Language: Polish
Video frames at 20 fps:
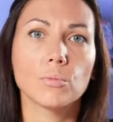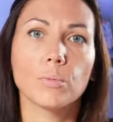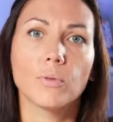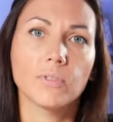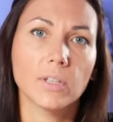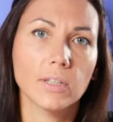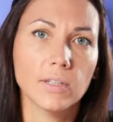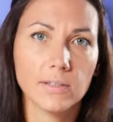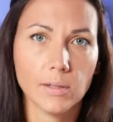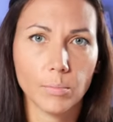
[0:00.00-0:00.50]
bo
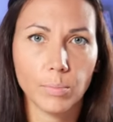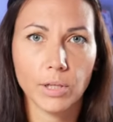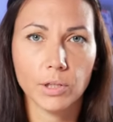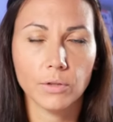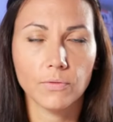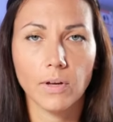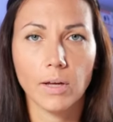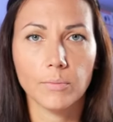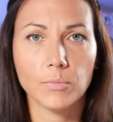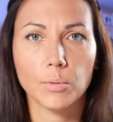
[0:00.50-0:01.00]
wtedy
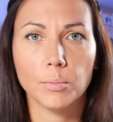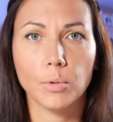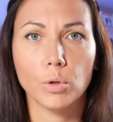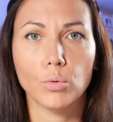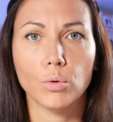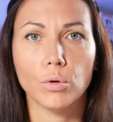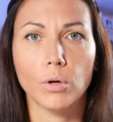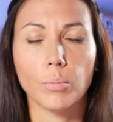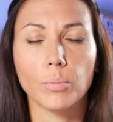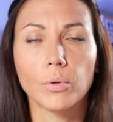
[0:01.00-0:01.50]
zaplanowałam sobie
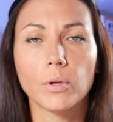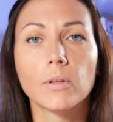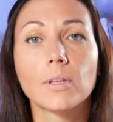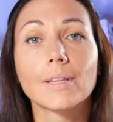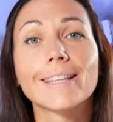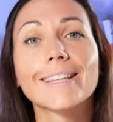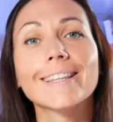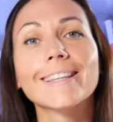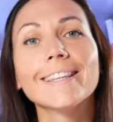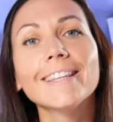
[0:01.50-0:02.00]
urlop.
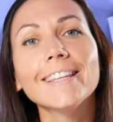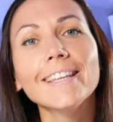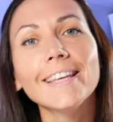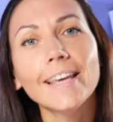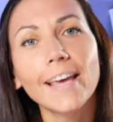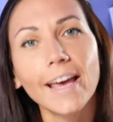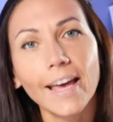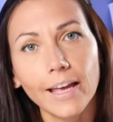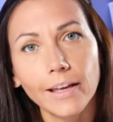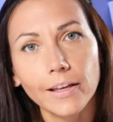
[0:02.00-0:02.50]

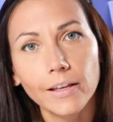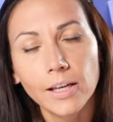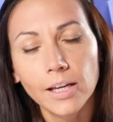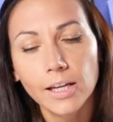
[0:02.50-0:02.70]
Nie.